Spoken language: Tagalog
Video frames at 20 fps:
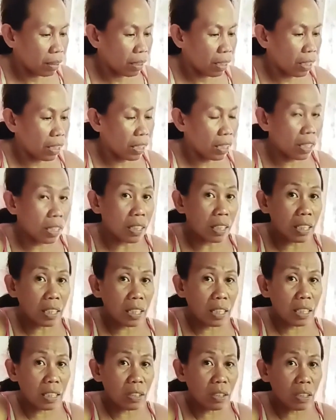ayan,
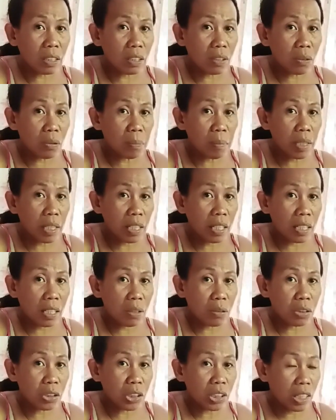na,
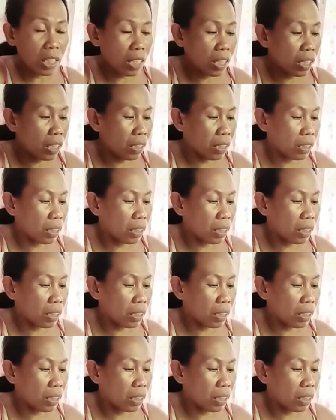umiilaw siya.